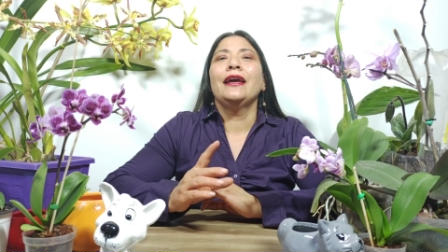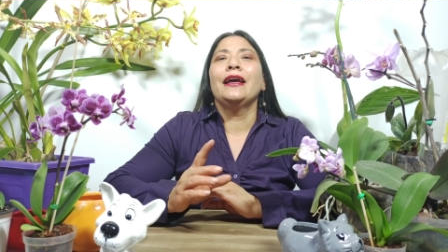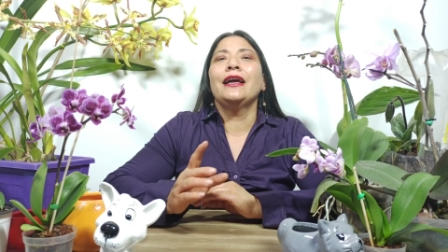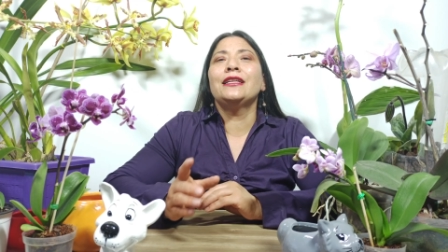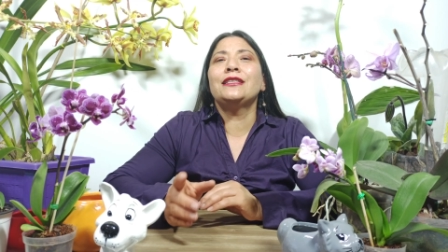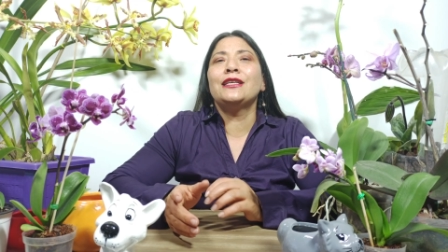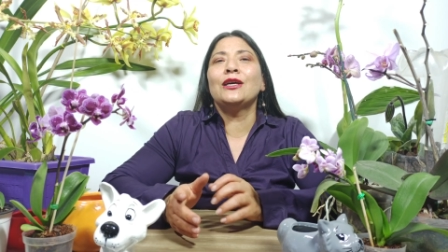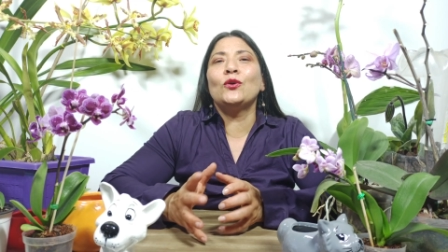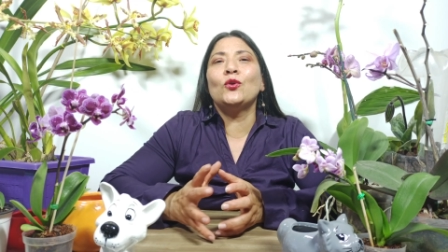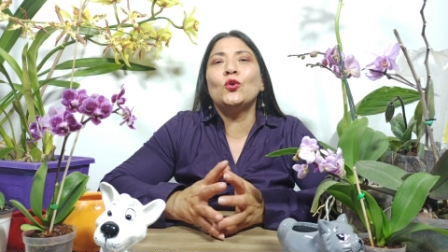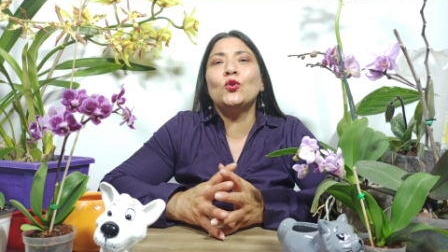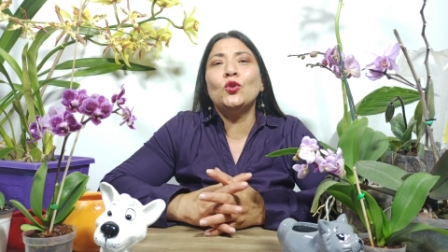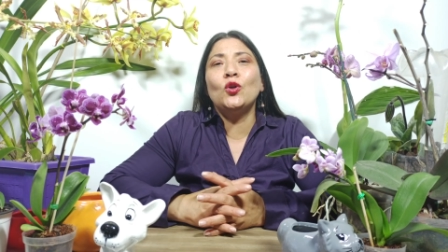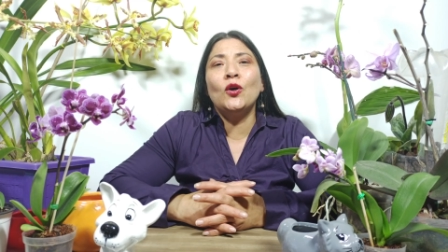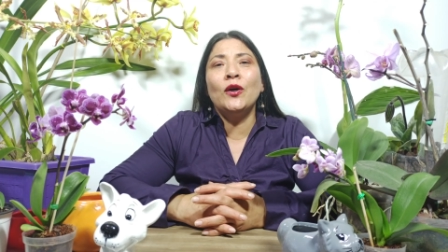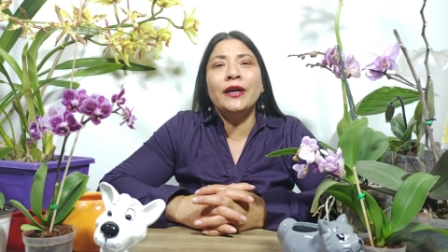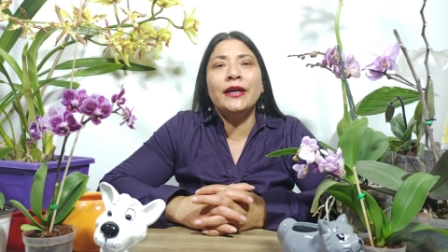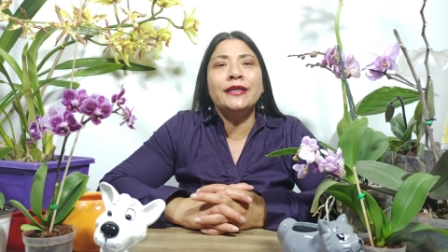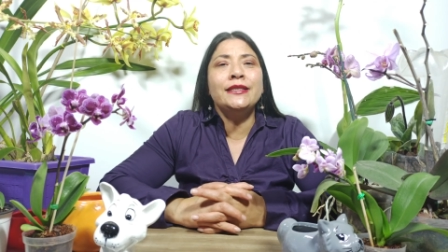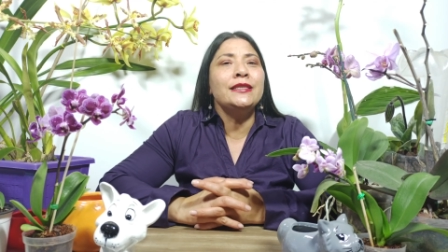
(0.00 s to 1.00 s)
El
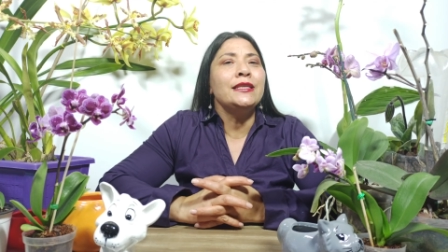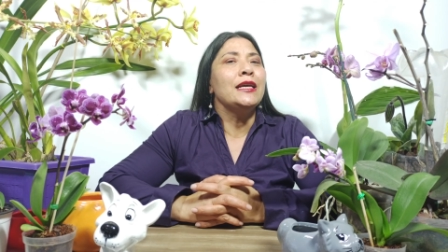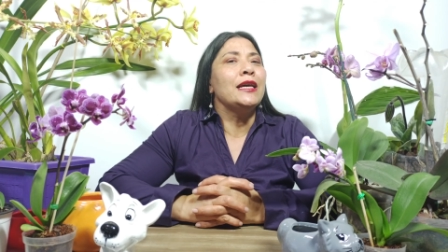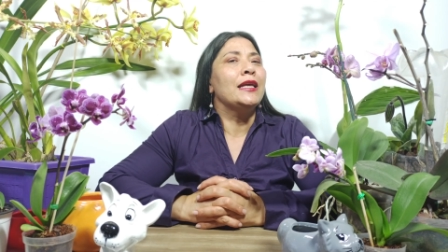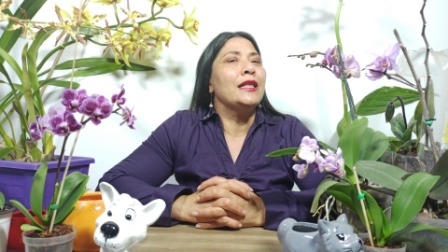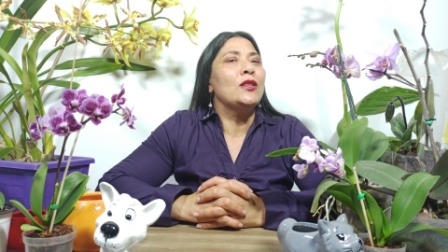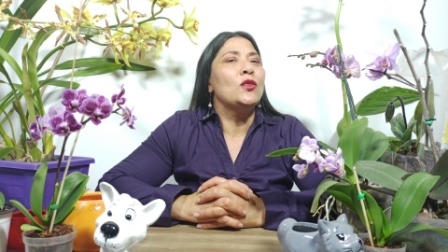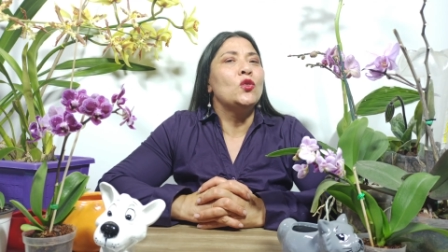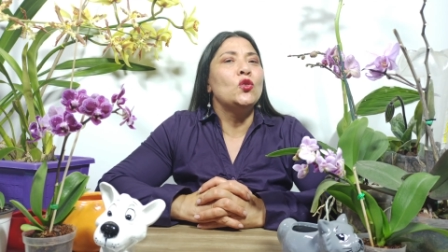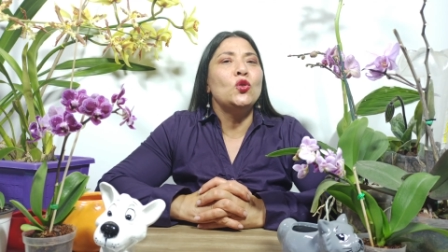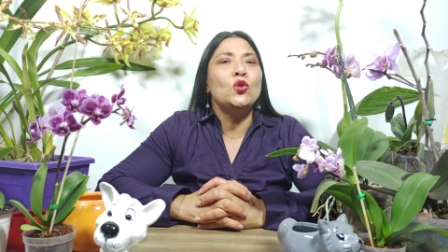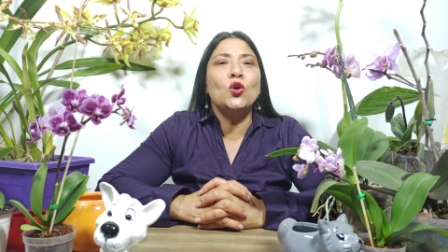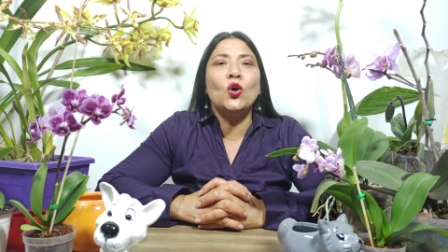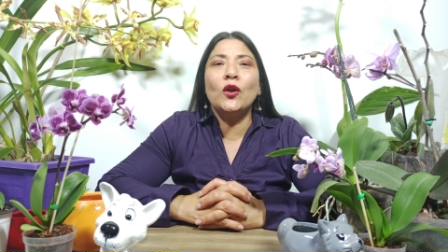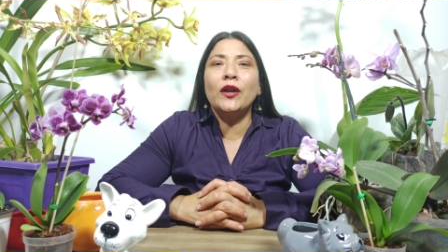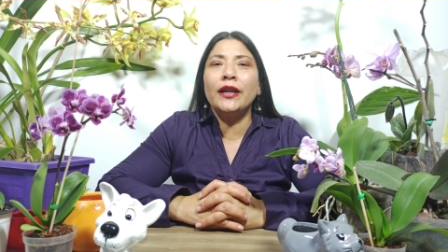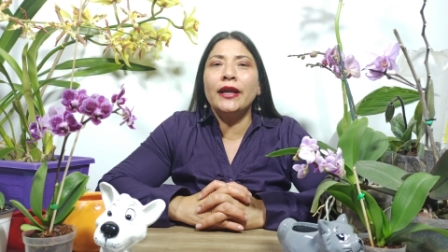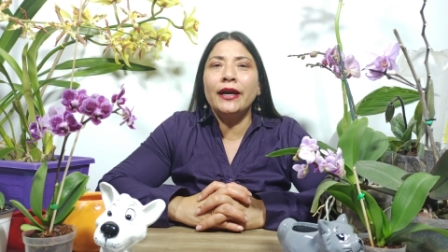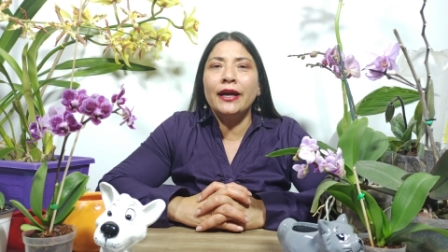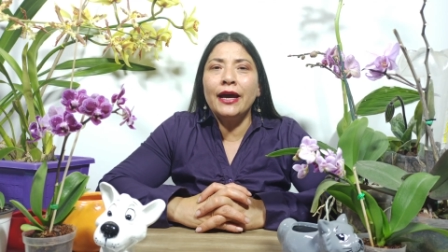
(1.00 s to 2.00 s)
segundo es
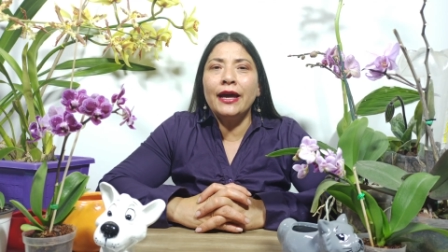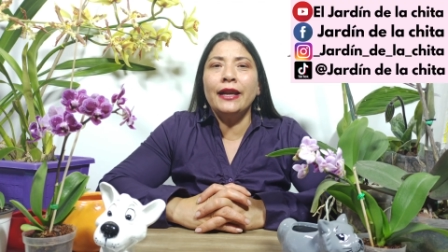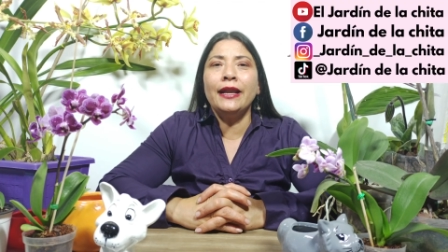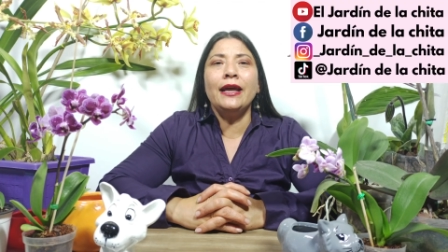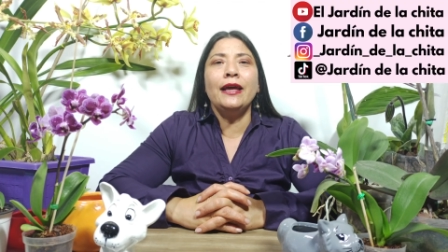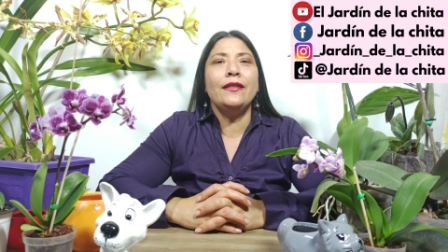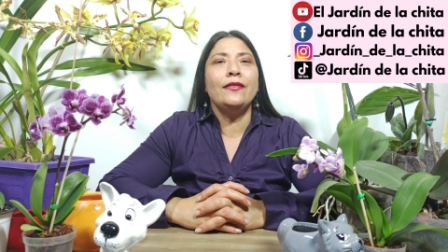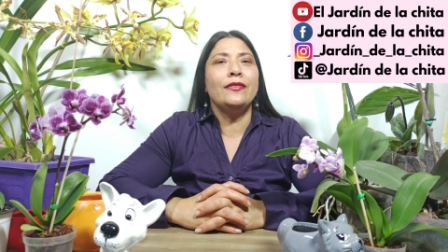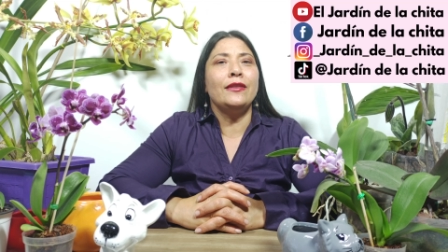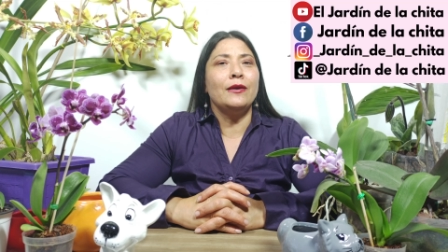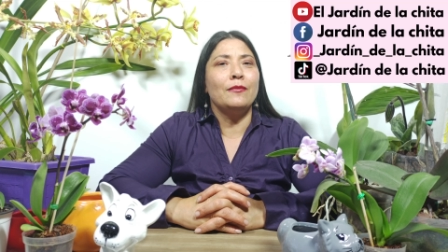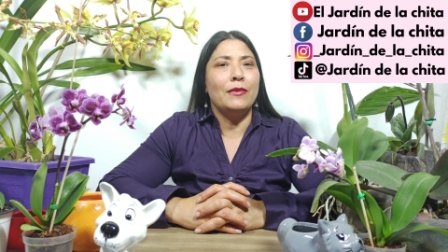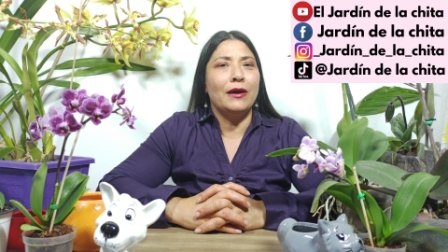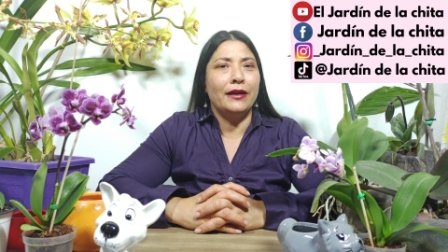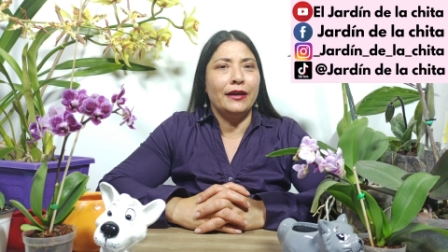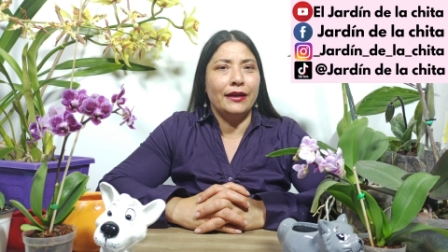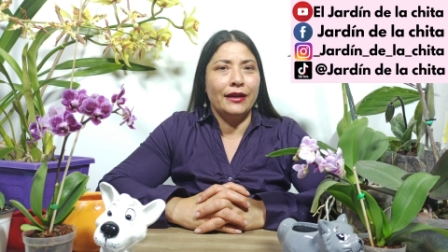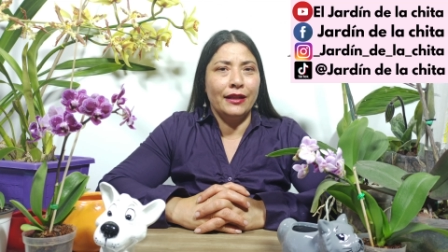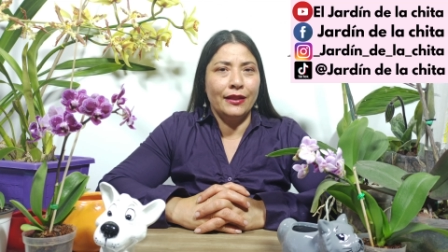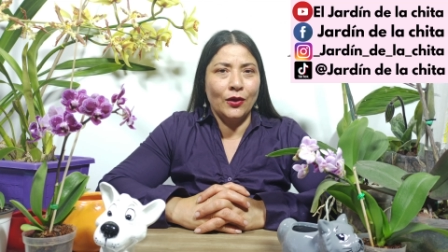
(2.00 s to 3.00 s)
no regar de
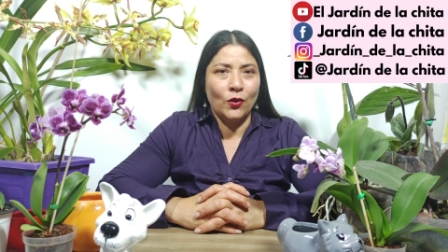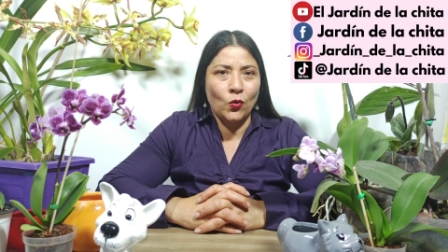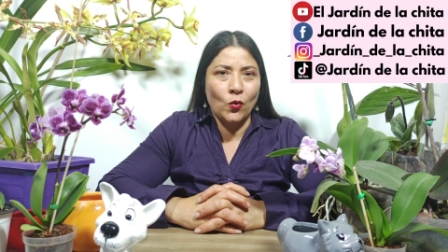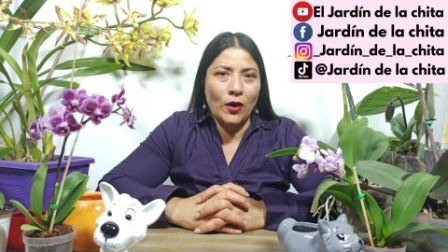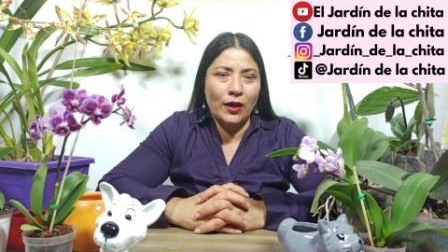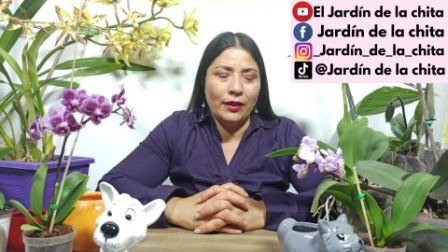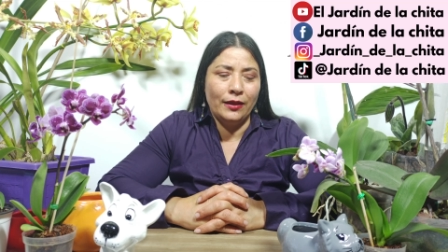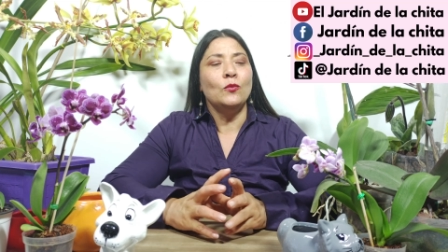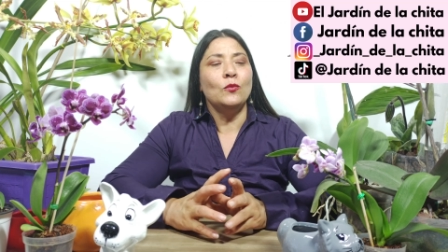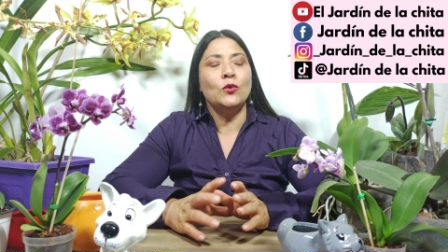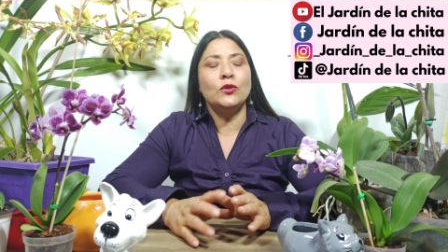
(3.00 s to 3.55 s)
manera adecuada.